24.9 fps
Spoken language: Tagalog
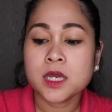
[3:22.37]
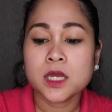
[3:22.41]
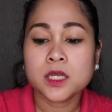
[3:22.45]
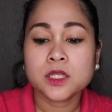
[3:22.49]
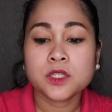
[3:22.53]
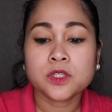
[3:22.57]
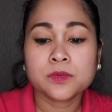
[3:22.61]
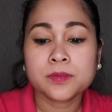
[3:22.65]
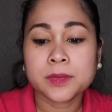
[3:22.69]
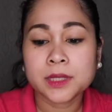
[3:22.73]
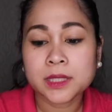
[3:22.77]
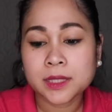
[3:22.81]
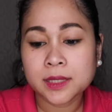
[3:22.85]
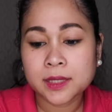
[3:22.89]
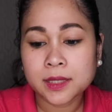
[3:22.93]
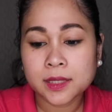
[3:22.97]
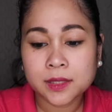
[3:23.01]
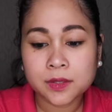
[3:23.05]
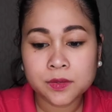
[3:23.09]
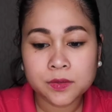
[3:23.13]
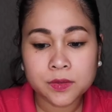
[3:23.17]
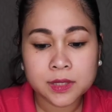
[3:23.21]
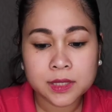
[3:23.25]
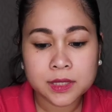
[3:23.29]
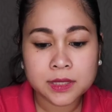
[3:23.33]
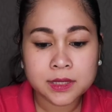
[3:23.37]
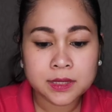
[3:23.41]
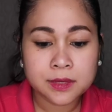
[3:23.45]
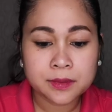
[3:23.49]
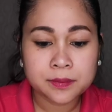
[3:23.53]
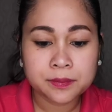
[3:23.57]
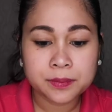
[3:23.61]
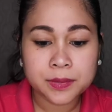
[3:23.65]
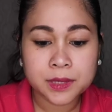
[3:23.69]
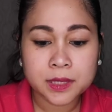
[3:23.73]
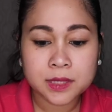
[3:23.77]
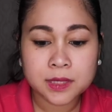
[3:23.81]
So, magkano yan
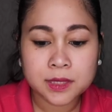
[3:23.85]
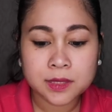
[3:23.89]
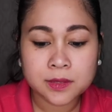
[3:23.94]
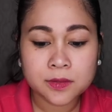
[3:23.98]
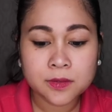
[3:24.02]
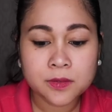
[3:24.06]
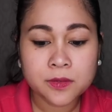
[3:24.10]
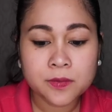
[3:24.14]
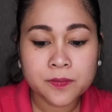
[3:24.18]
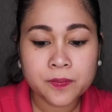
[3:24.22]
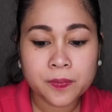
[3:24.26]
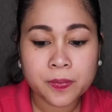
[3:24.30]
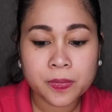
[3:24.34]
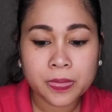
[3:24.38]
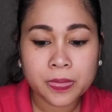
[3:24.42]
sa piso?